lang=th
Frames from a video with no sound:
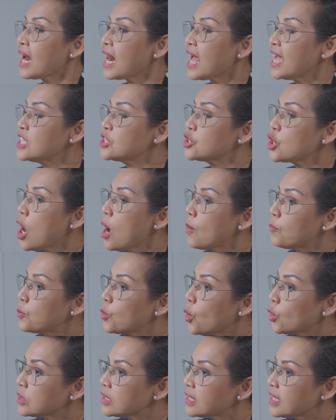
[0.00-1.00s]
ใครชอบ
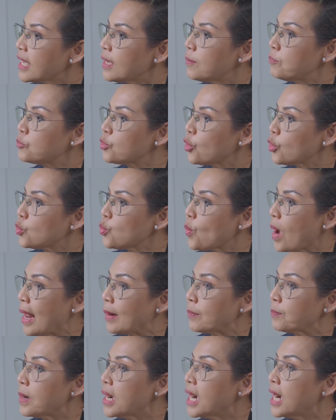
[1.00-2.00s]
รสเค็มรสหวาน
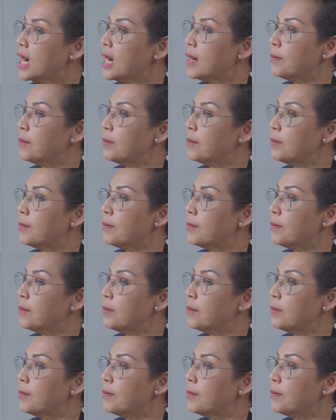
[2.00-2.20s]
เพิ่